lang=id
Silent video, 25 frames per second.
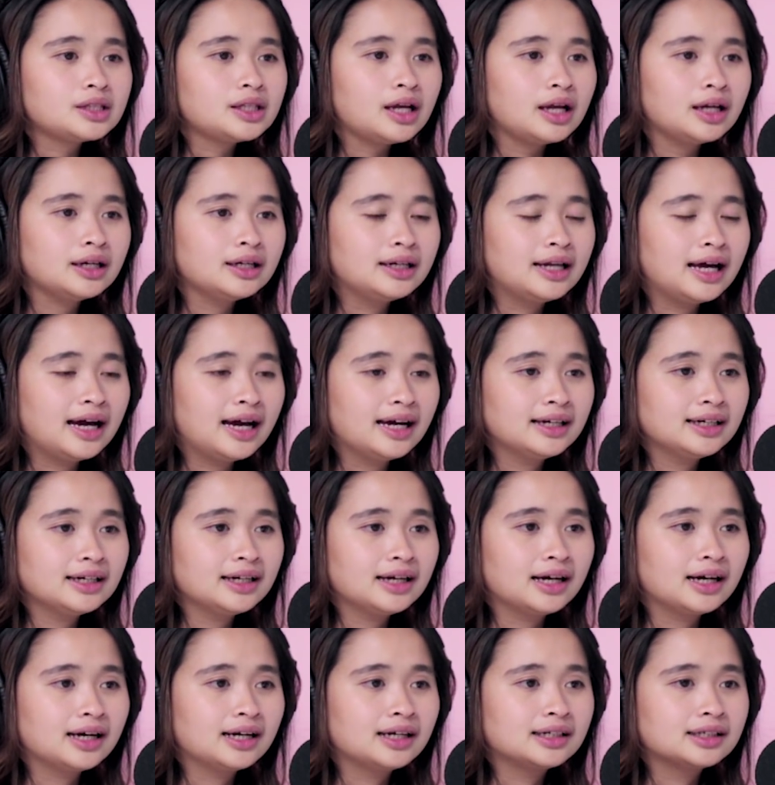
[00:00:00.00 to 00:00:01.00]
Dan
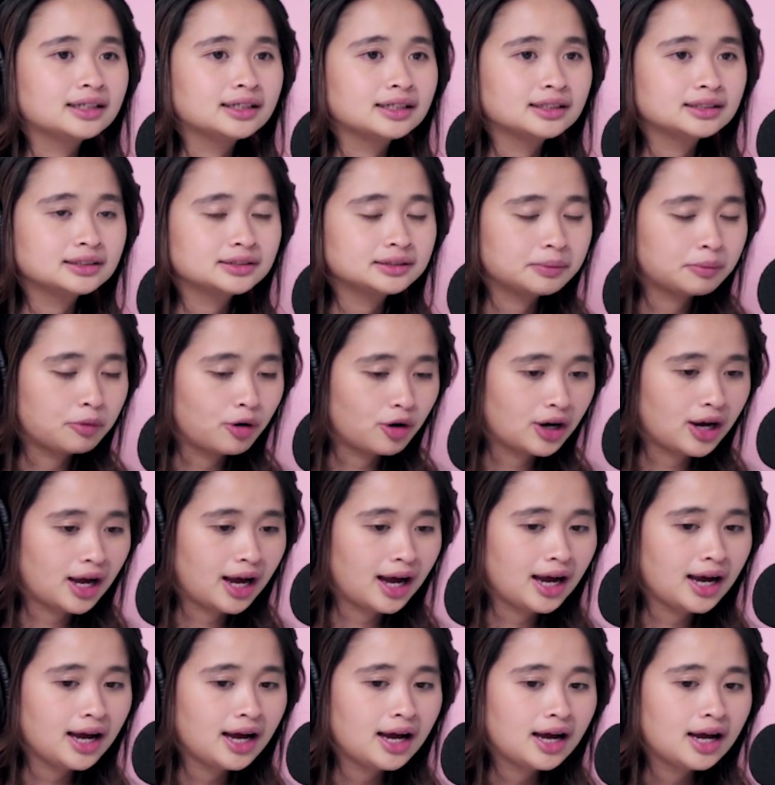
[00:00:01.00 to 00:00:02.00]
uh,
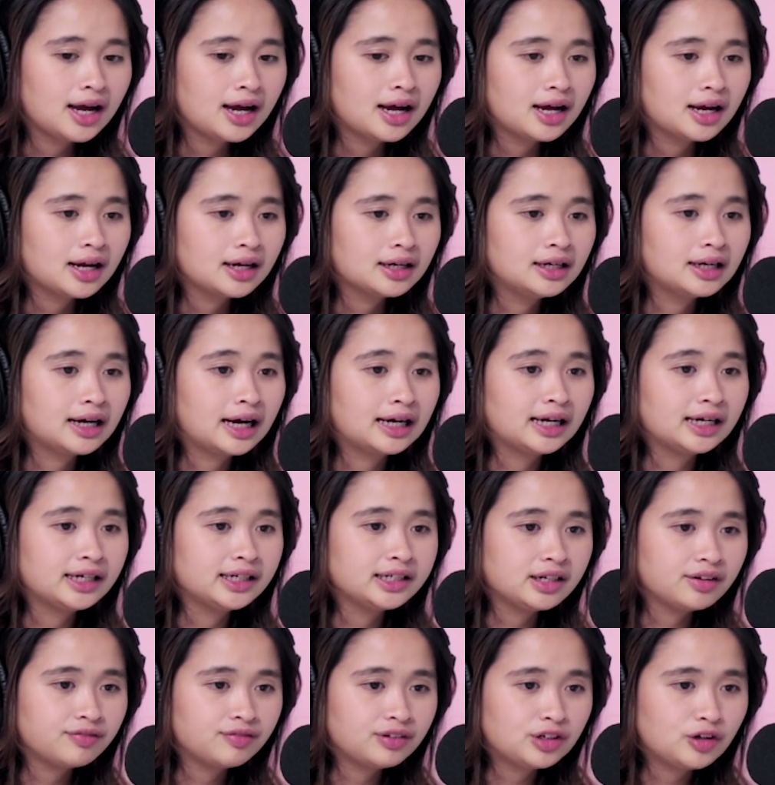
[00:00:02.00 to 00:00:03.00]
semoga dengan
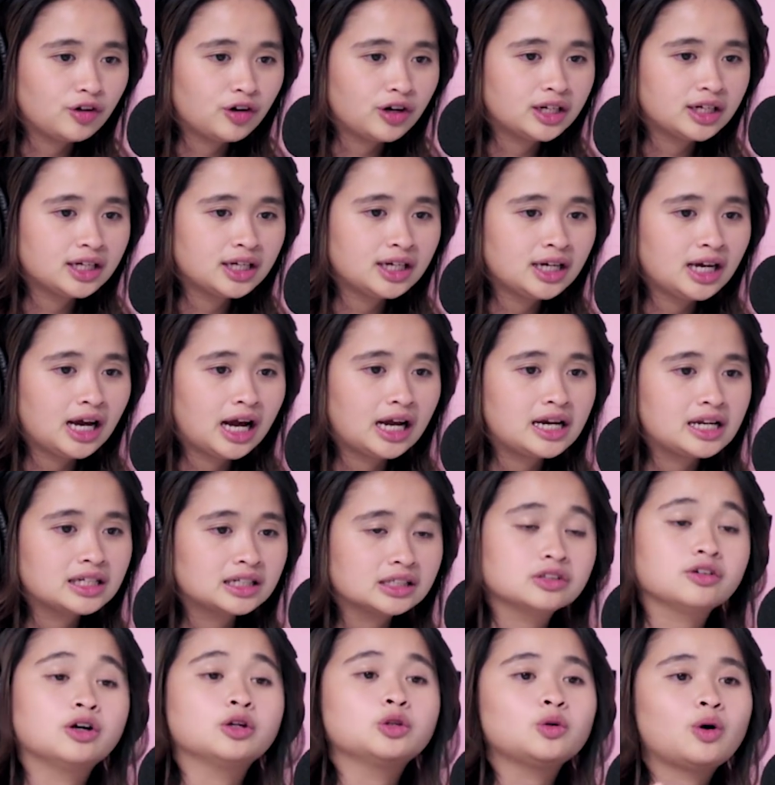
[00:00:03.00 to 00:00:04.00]
adanya video ini ada
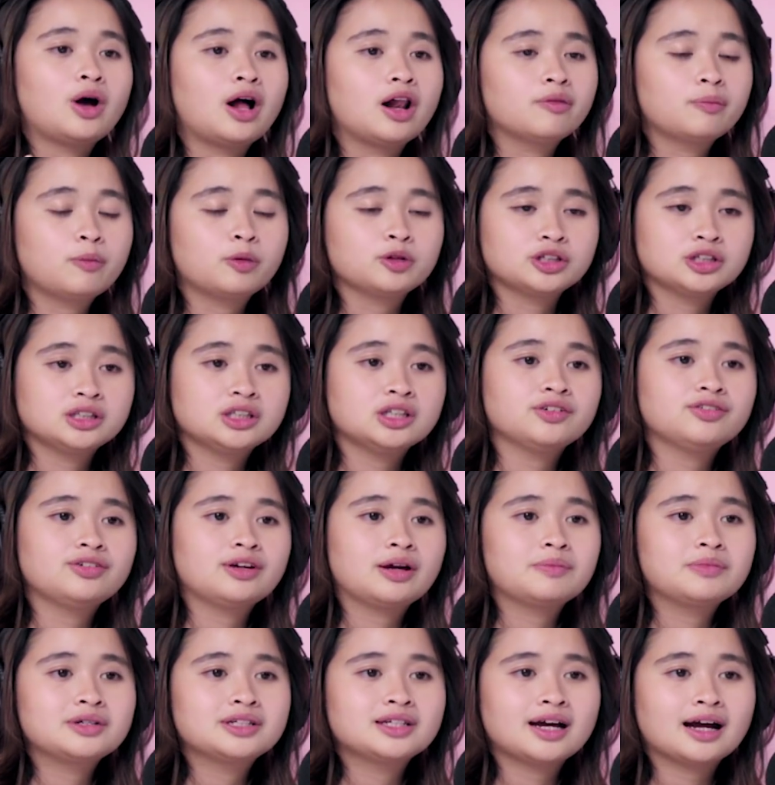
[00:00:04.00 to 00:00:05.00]
sesuatu hal positif yang
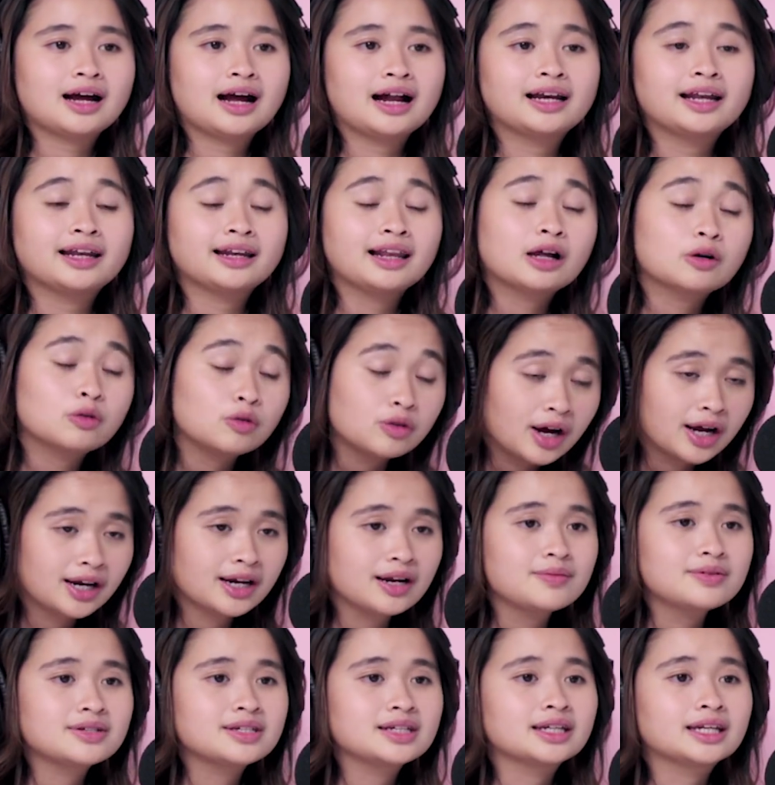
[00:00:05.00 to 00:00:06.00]
bisa kalian lakukan
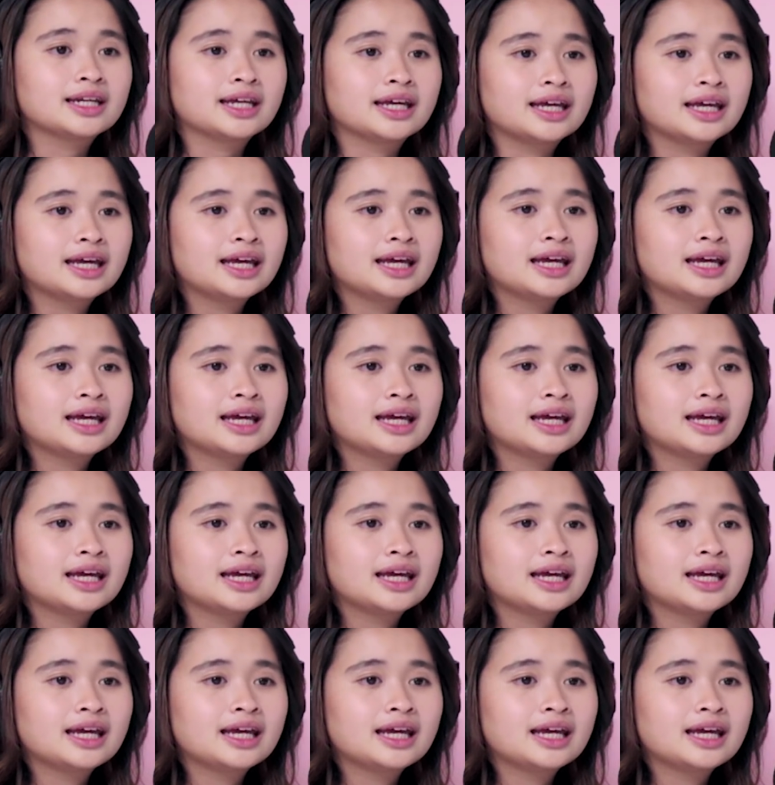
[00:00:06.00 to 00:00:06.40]
habis ini.